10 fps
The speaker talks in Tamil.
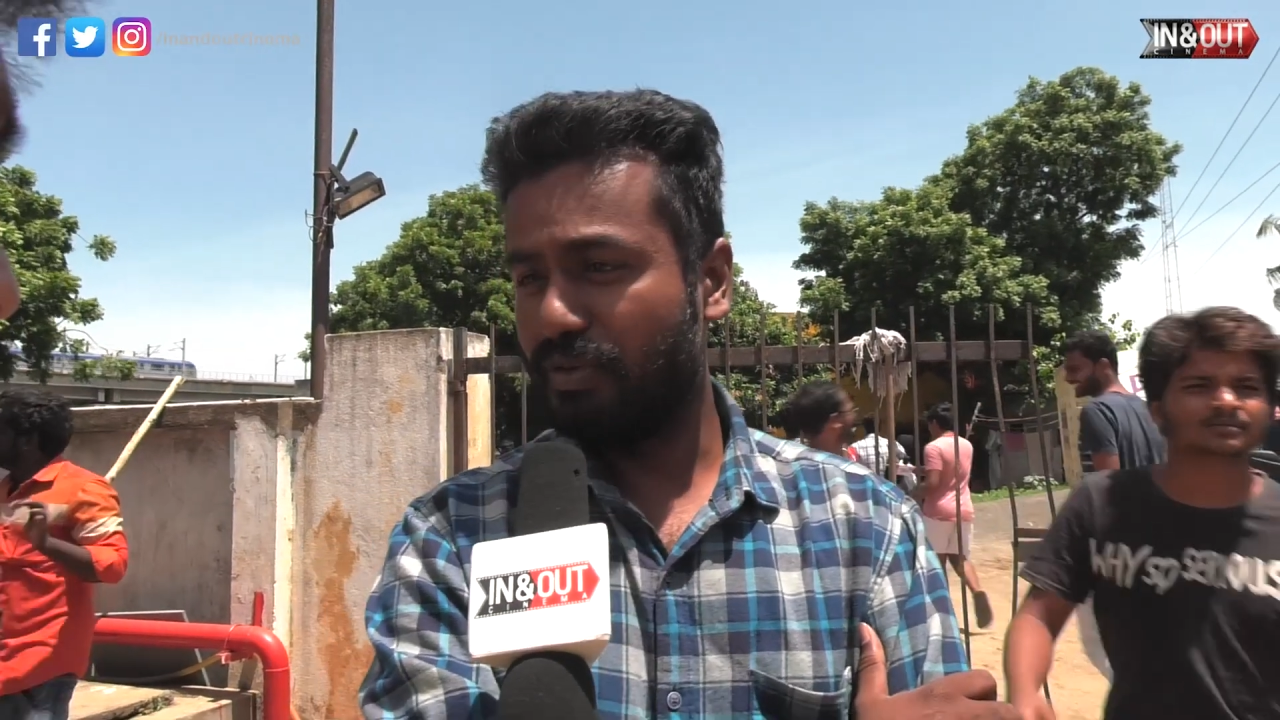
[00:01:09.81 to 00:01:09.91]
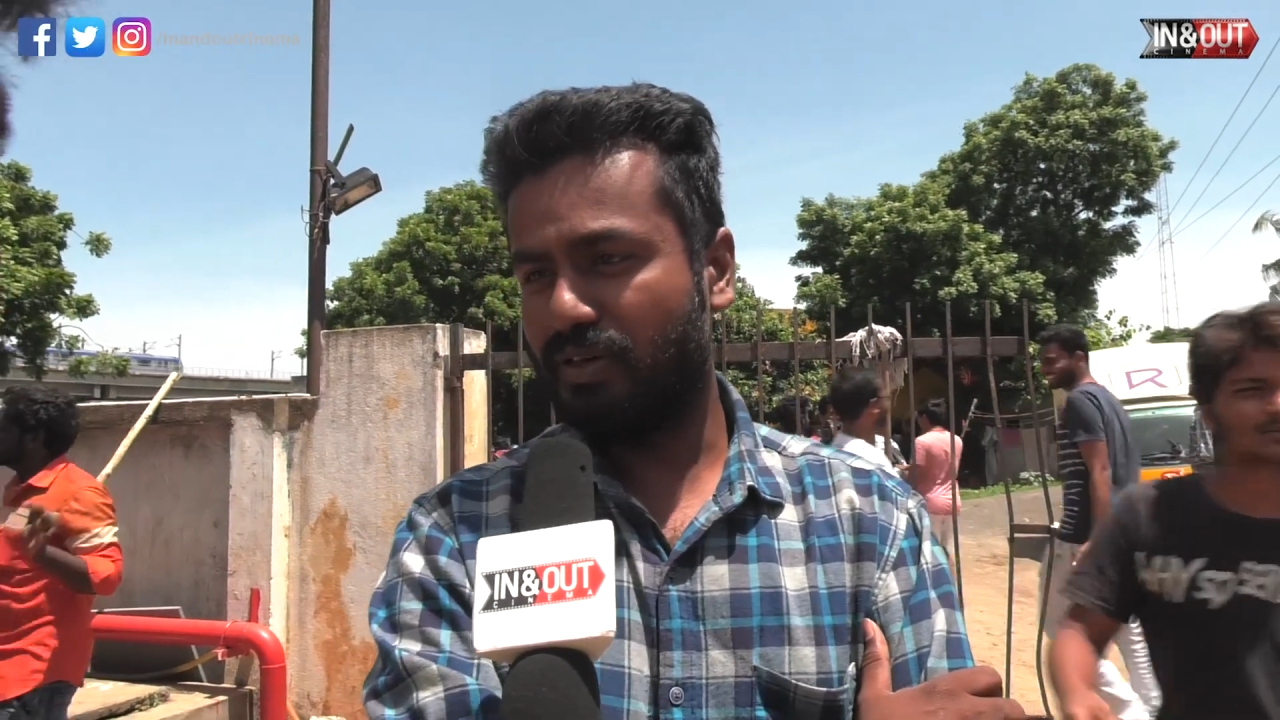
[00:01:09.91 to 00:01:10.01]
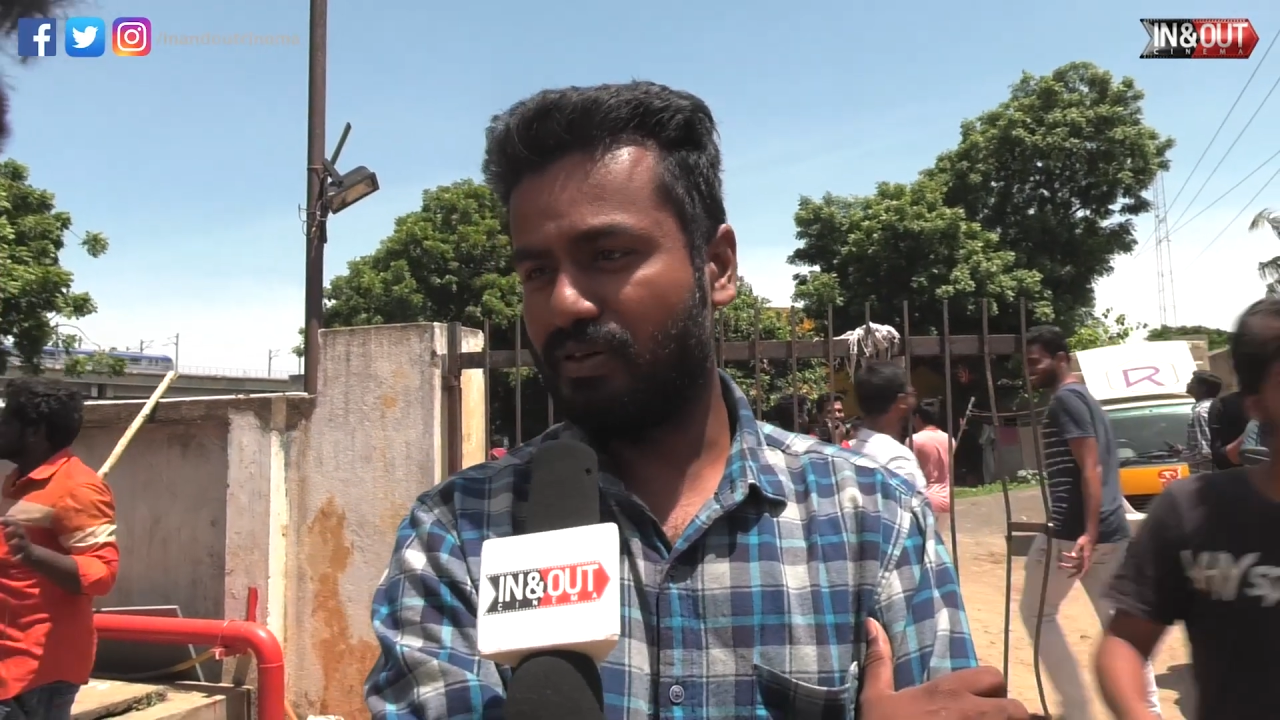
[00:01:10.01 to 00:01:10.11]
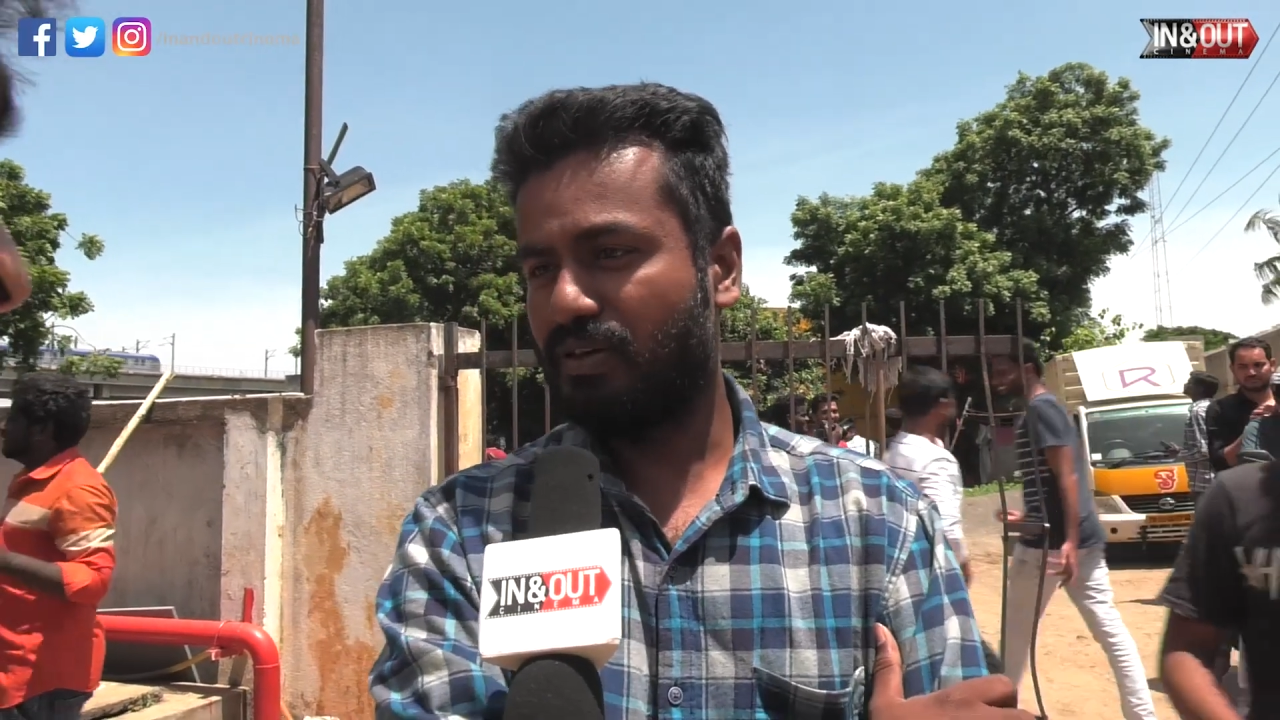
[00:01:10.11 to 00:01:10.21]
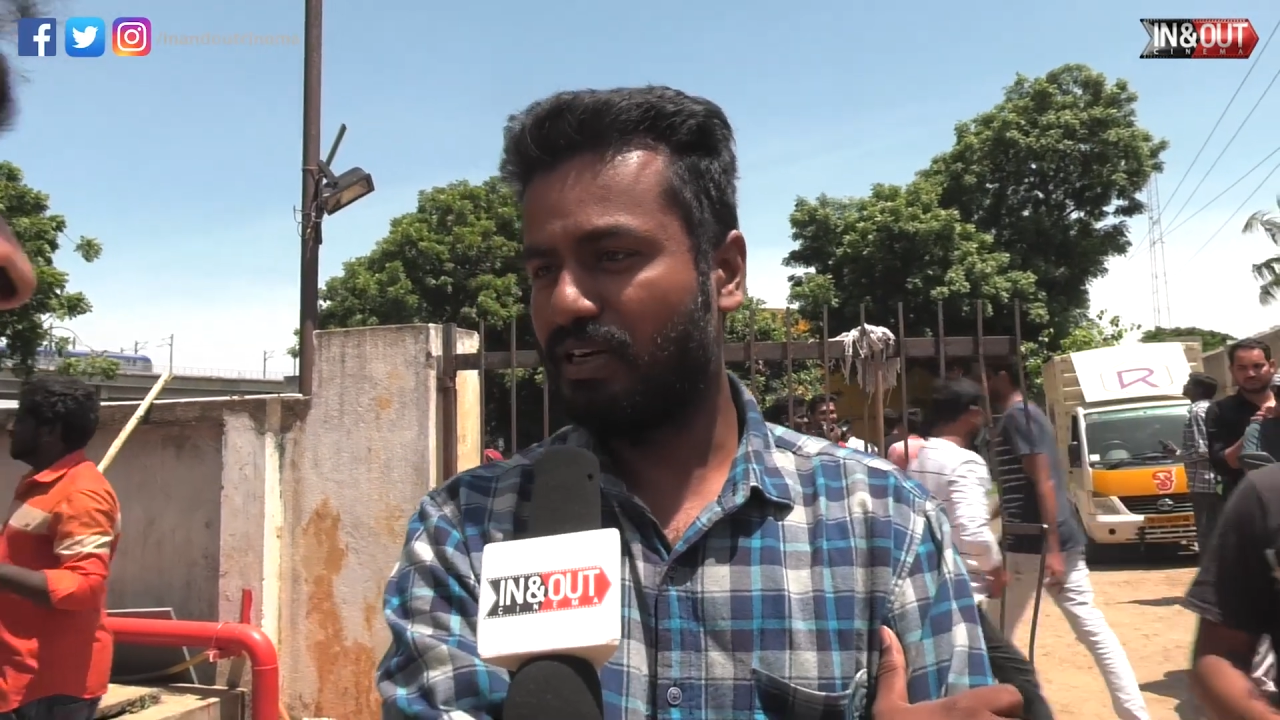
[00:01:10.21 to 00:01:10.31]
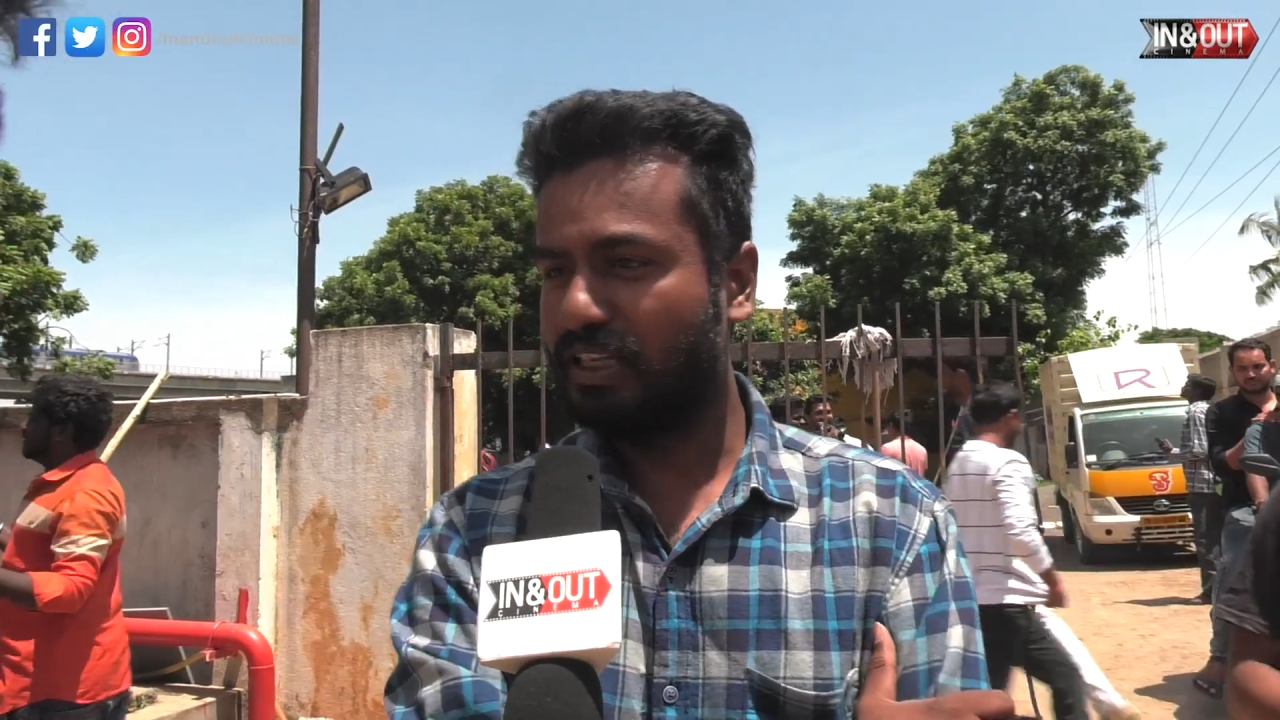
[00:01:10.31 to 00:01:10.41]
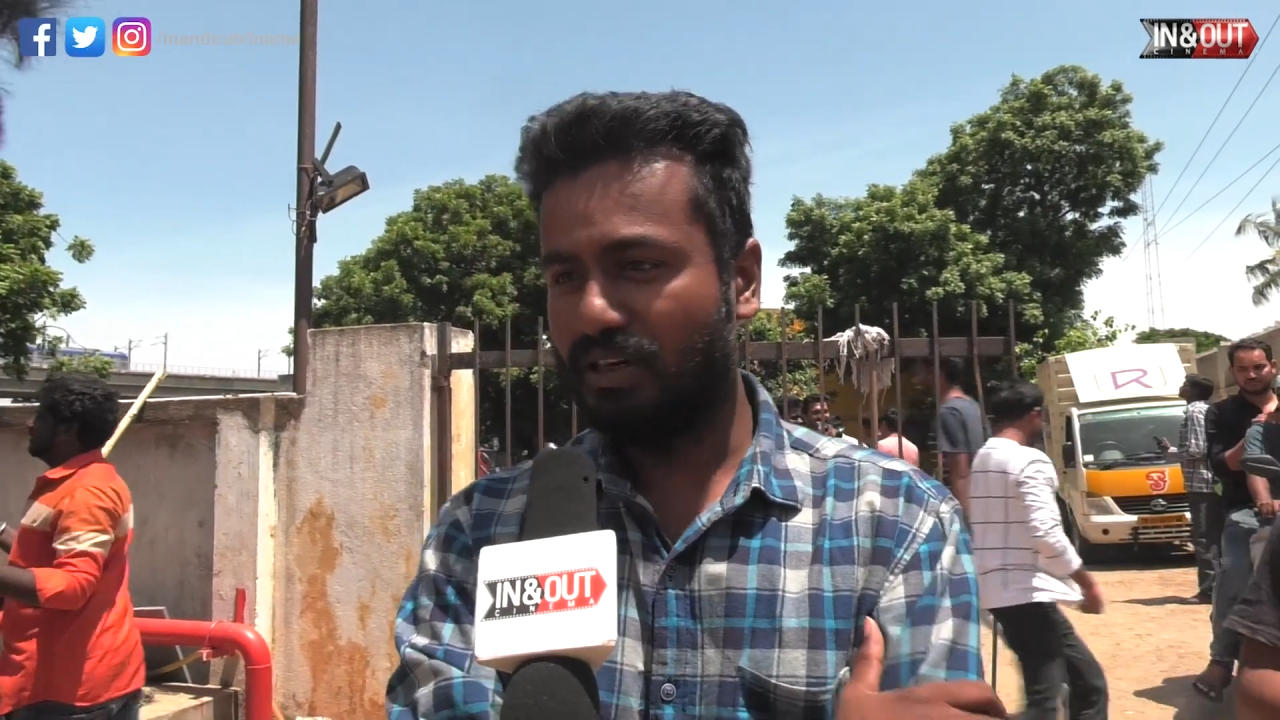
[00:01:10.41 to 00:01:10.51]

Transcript: எப்படி இருக்கும் அந்த